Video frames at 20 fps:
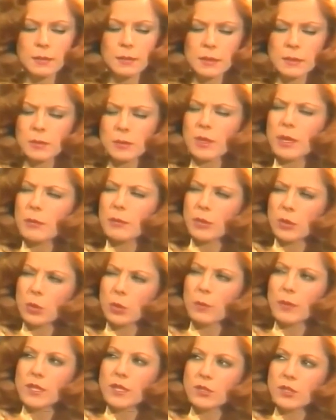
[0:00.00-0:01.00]
Tal vez por la
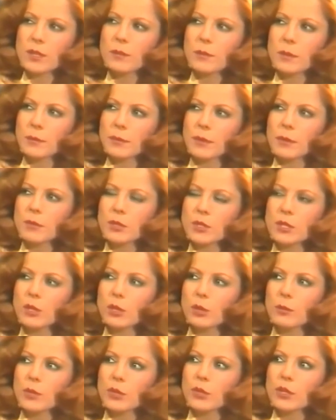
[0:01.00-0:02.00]
preocupación a mi primo
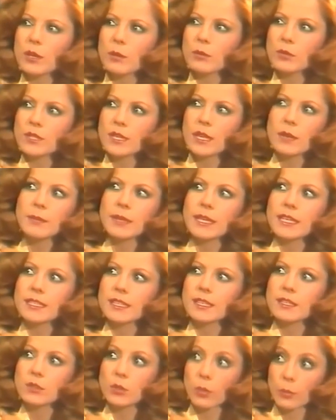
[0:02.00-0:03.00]
se le olvidó ir a buscarme a
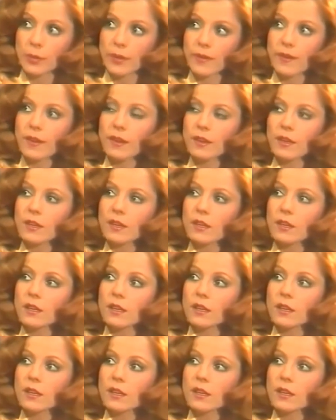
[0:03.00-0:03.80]
la estación, ¿verdad?